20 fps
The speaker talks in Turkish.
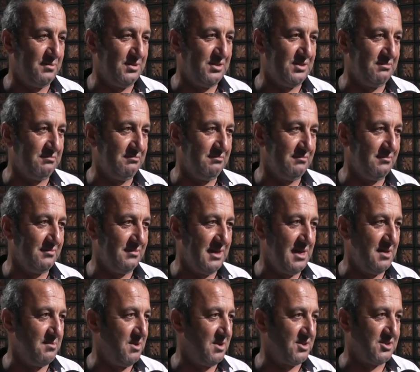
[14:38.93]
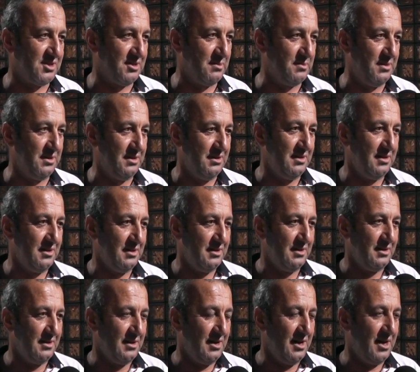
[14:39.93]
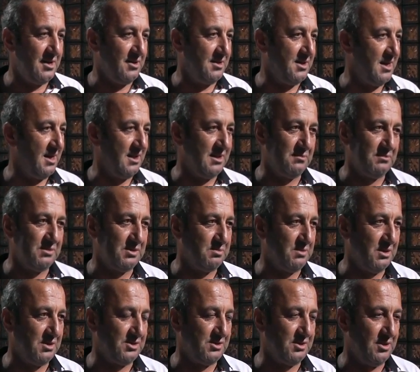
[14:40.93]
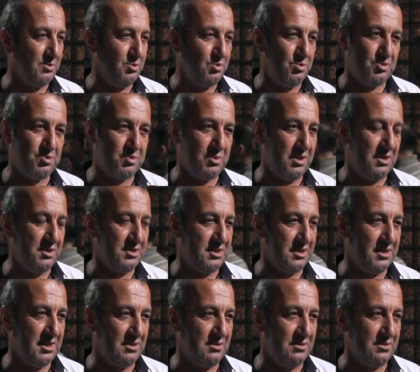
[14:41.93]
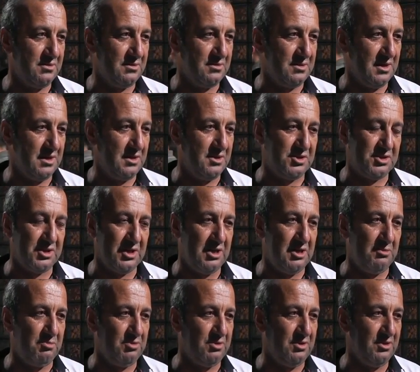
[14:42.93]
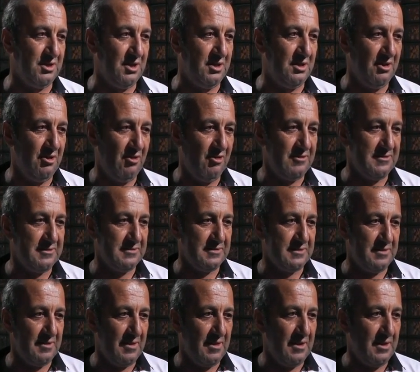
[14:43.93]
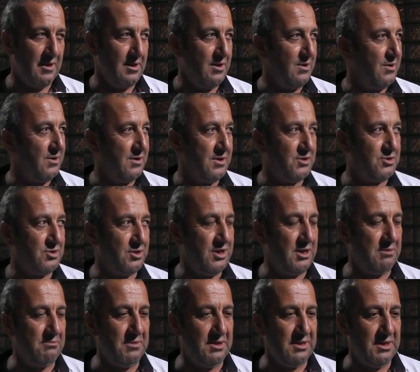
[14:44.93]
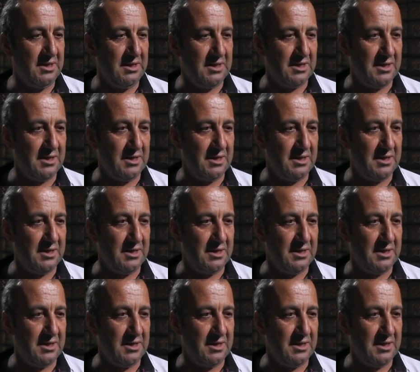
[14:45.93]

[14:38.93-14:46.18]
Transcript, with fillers: Bizim yani başka bir her geldiğimiz maçta 3 puan için geliyoruz. Yani inşallah. Bolu, kendi... Bolu iyi transferler yaptı, Hiç iyi başladı.